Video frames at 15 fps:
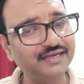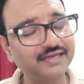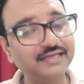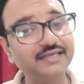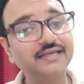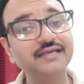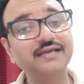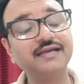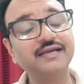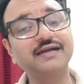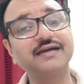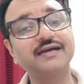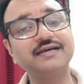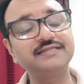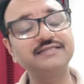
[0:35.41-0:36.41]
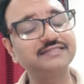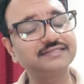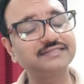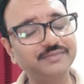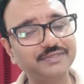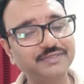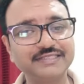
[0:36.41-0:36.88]
नहीं खाना अच्छे
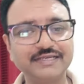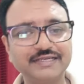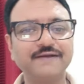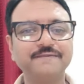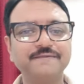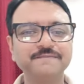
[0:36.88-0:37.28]
से बचेगा